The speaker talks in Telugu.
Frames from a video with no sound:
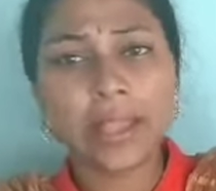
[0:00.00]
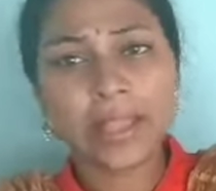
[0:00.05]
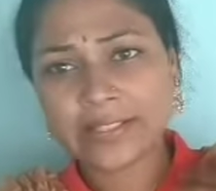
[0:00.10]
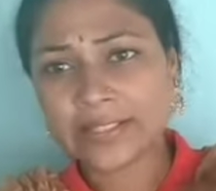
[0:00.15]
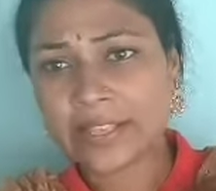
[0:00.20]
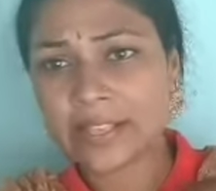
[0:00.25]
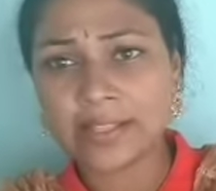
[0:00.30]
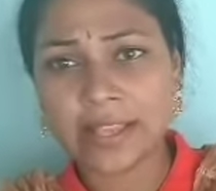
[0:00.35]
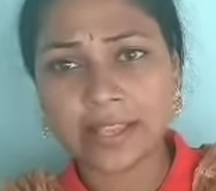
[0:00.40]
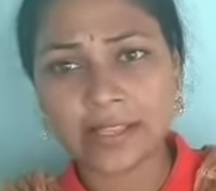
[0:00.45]

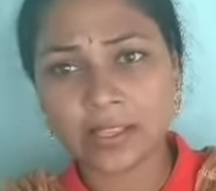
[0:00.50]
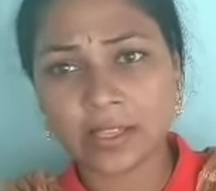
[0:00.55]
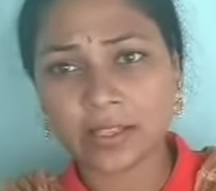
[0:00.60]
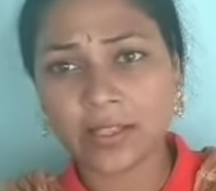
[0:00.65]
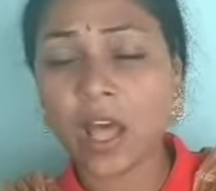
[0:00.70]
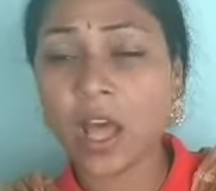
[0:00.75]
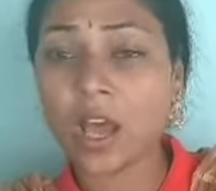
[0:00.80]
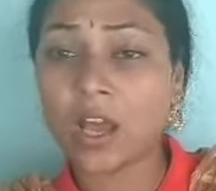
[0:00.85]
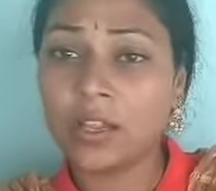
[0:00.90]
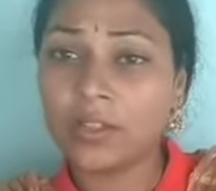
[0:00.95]
ఎక్సెల్ సైజ్
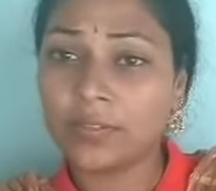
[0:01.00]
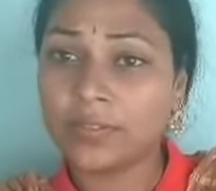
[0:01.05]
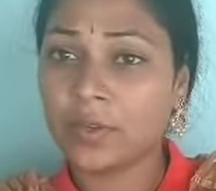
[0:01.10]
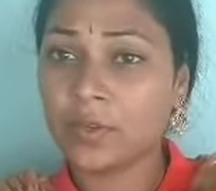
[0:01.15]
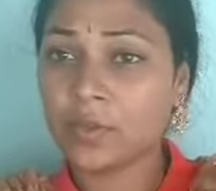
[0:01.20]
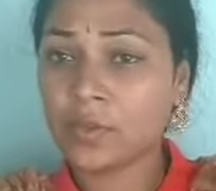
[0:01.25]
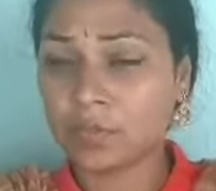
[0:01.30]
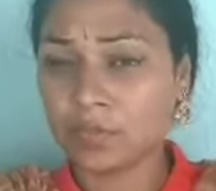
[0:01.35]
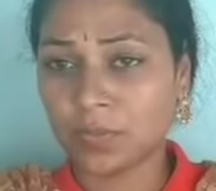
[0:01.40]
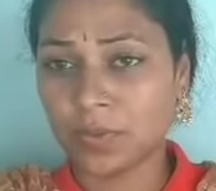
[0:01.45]
కదా
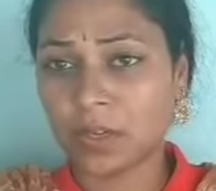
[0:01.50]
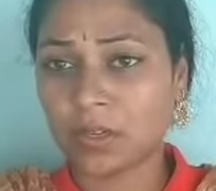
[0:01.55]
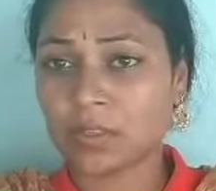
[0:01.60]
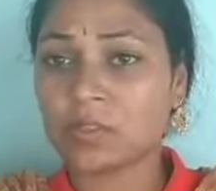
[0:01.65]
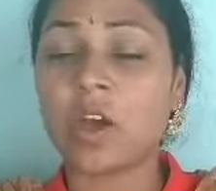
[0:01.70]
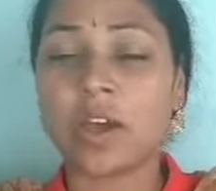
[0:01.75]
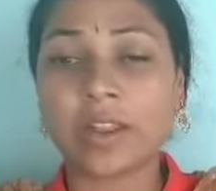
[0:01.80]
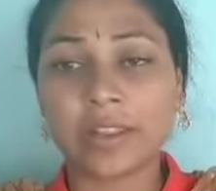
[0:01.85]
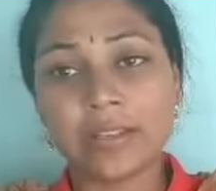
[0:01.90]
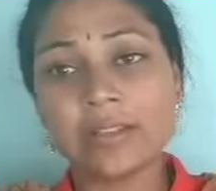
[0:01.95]
నేను
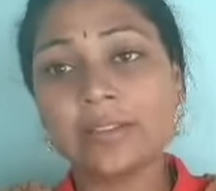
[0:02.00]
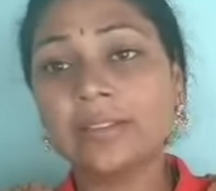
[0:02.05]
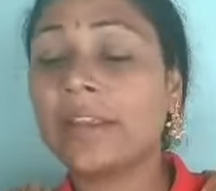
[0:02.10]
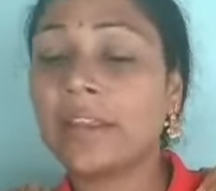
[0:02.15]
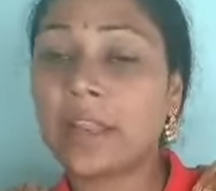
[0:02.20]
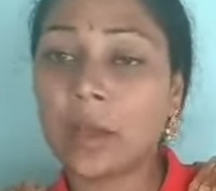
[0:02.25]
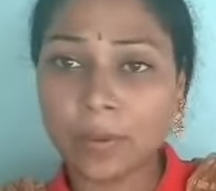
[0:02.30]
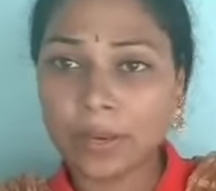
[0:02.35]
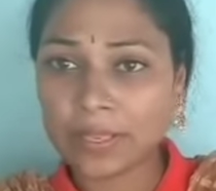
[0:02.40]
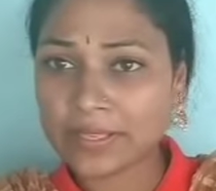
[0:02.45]
సారీ
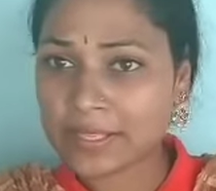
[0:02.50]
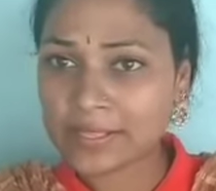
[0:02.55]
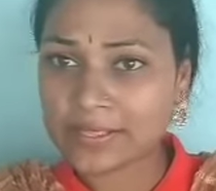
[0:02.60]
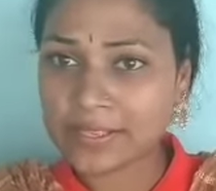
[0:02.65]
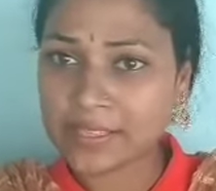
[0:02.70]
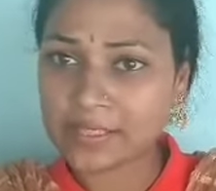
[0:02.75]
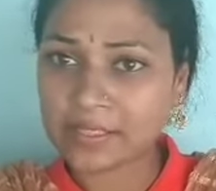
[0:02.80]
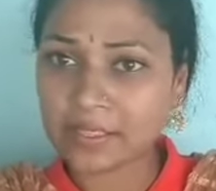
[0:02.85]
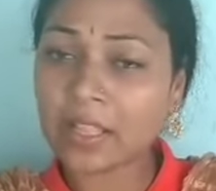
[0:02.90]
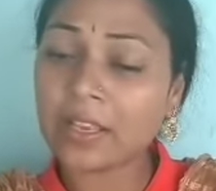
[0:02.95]
నేను డబల్ ఎక్సెల్
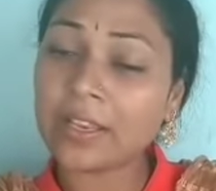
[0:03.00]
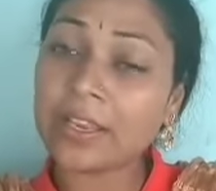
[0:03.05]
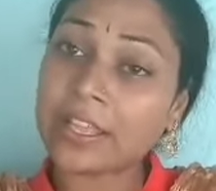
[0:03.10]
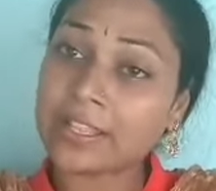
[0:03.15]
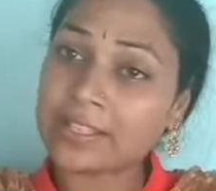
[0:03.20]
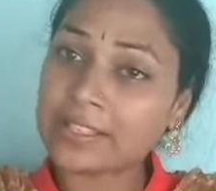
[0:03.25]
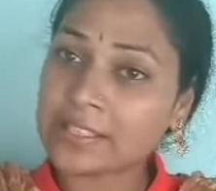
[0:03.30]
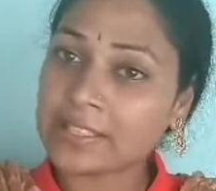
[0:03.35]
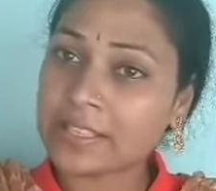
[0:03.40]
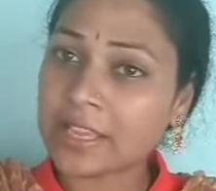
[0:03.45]
సైజ్ కదా నేను
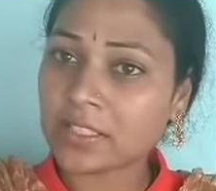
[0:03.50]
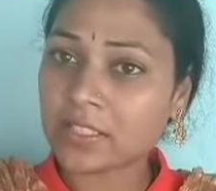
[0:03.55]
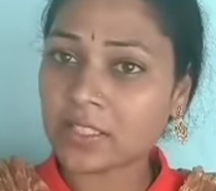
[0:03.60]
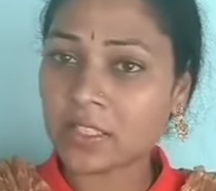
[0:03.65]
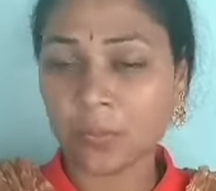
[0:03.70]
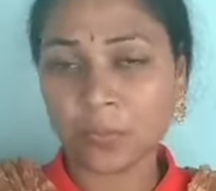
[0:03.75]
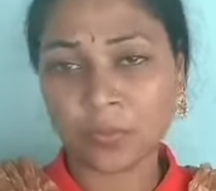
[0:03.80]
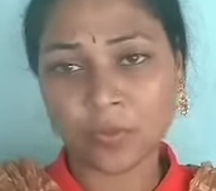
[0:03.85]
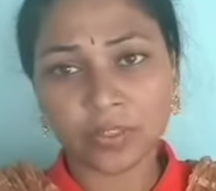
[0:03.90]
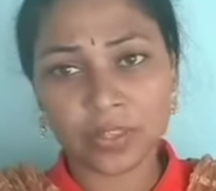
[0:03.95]
ఎక్సెల్ సైజ్
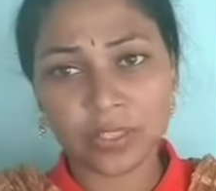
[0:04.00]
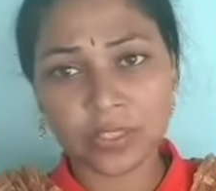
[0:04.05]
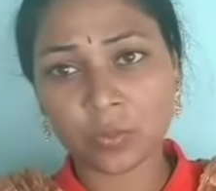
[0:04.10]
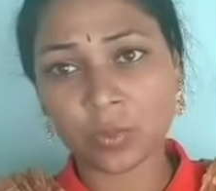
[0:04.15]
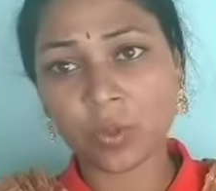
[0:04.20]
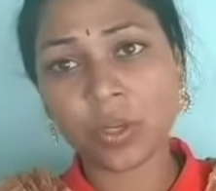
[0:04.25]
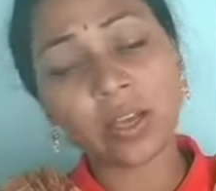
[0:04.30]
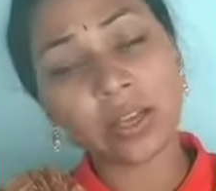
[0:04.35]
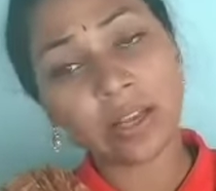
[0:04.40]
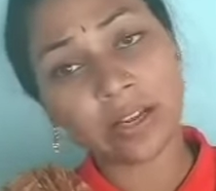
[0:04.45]
షేపియర్
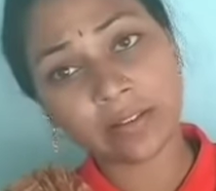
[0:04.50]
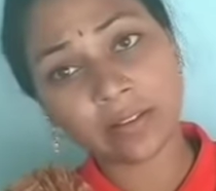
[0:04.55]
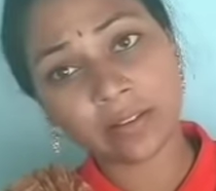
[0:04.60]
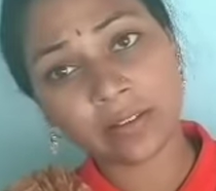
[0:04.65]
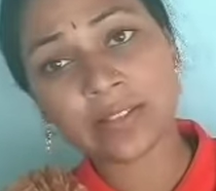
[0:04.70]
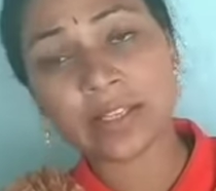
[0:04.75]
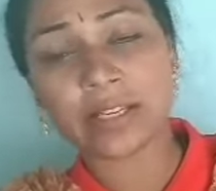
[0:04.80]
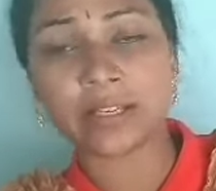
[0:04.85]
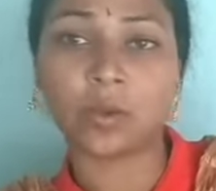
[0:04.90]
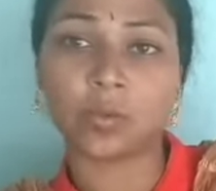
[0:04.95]
తీసుకుంటే నాకు
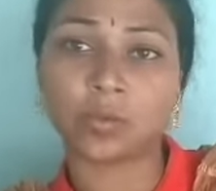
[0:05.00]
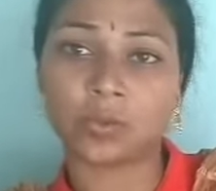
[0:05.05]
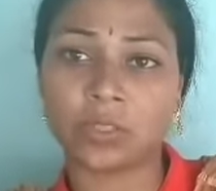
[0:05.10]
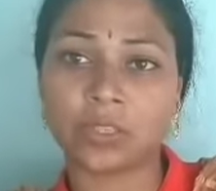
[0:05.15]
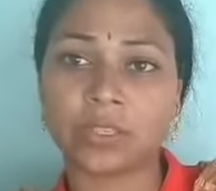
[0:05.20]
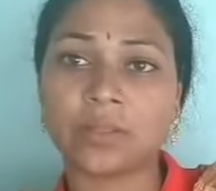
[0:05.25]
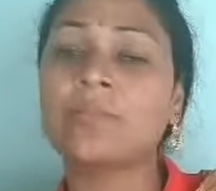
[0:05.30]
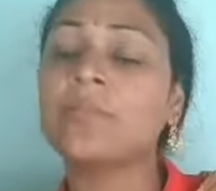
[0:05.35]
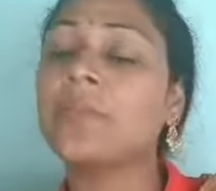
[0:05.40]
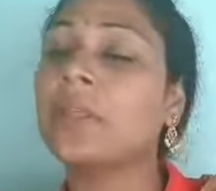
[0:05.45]
కరెక్ట్ సెట్
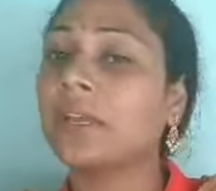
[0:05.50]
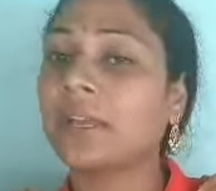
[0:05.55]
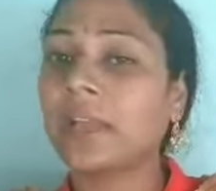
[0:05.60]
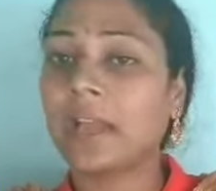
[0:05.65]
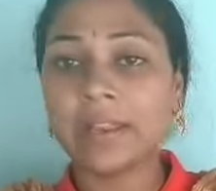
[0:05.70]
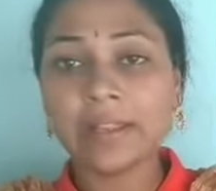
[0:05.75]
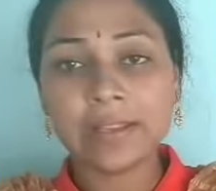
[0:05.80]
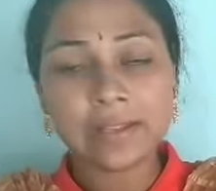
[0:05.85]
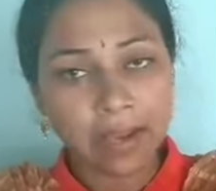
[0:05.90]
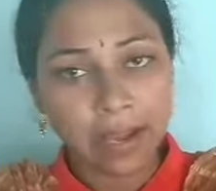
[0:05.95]
అవుతుంది
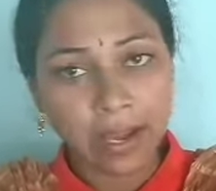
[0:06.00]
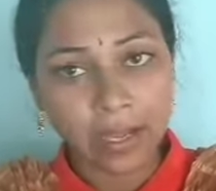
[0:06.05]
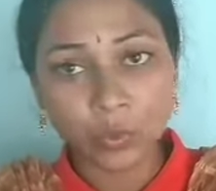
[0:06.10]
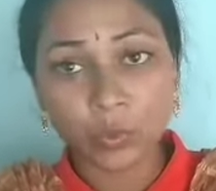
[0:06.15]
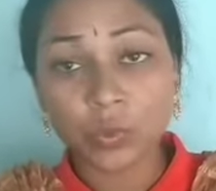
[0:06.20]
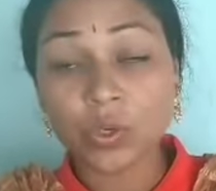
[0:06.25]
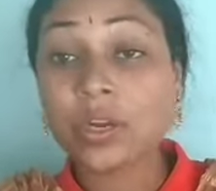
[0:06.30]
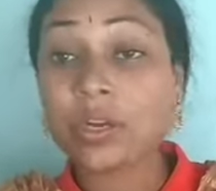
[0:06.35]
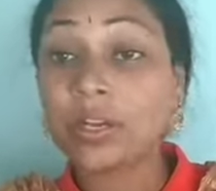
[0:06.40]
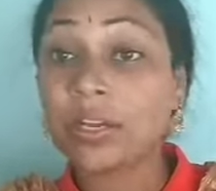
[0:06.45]
కానీ
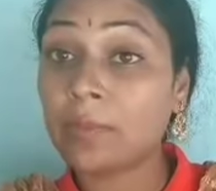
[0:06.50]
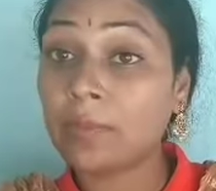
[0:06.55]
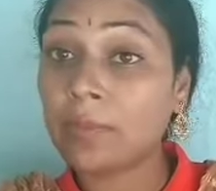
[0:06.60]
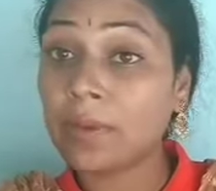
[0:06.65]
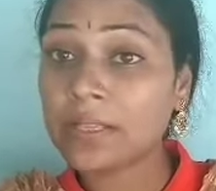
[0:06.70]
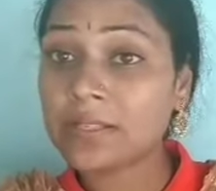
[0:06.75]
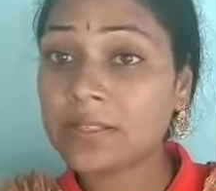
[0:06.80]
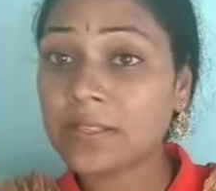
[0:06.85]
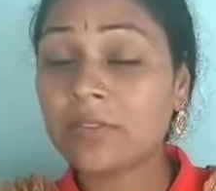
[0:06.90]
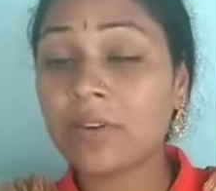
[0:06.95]
కాదు
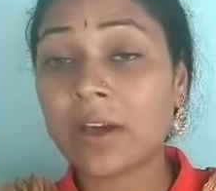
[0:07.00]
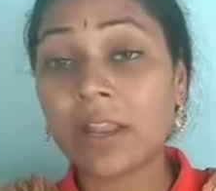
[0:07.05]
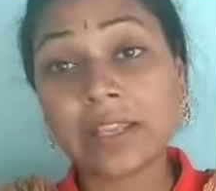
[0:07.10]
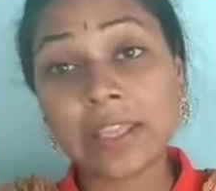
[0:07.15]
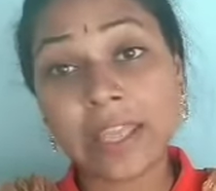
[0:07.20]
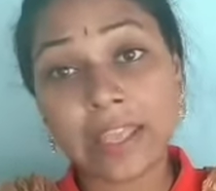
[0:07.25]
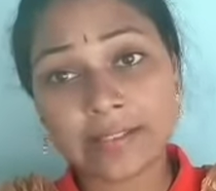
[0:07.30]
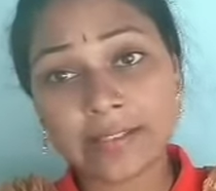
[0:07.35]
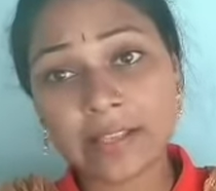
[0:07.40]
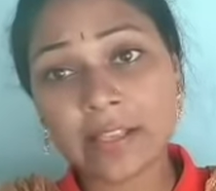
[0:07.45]
డబల్ ఎక్సెల్
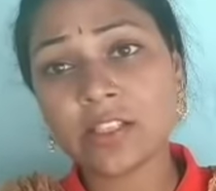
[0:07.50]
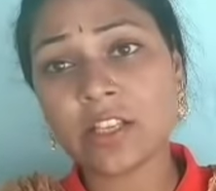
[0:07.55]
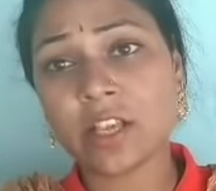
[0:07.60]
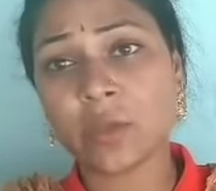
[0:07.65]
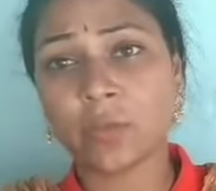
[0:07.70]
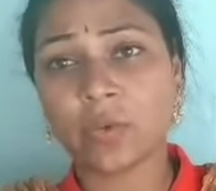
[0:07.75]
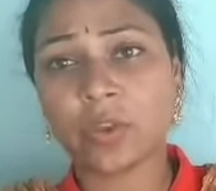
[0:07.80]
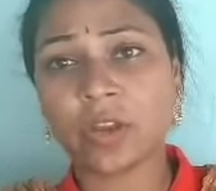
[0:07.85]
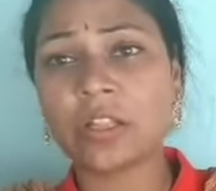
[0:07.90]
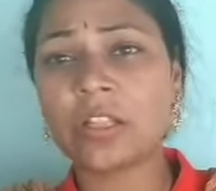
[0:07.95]
వాళ్ళకి ఎక్సెల్
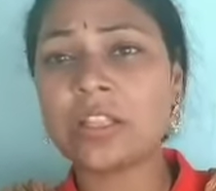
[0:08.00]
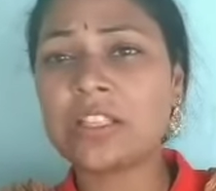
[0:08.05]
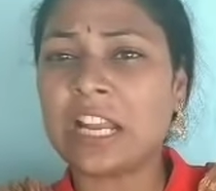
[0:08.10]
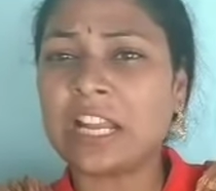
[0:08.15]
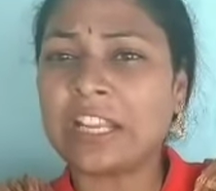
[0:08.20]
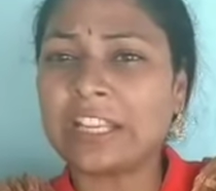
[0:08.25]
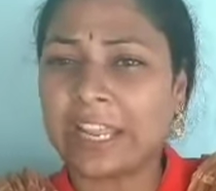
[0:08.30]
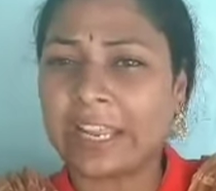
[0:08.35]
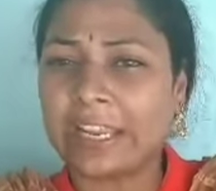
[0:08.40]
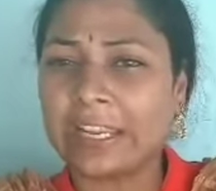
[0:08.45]
షేపియర్ అనేది
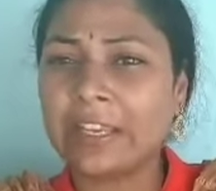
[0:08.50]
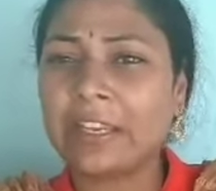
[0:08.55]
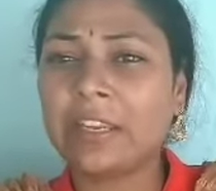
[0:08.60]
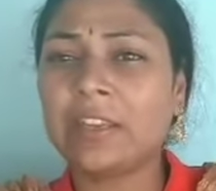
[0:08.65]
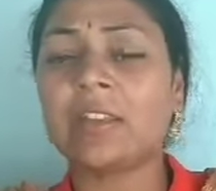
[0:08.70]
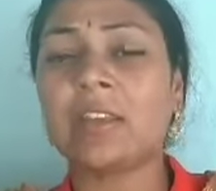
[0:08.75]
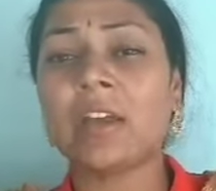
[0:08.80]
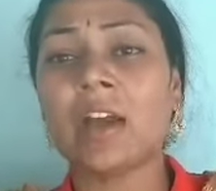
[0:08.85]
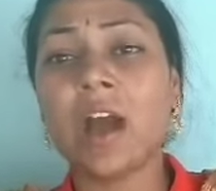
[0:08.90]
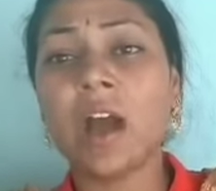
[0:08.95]
చాలా
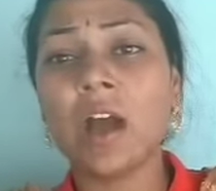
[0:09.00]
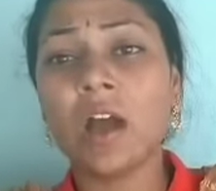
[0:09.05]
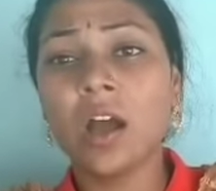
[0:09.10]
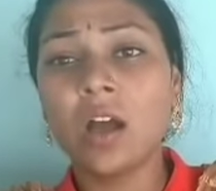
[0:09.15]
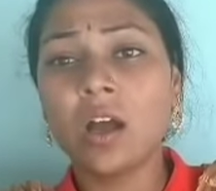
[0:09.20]
టైట్గా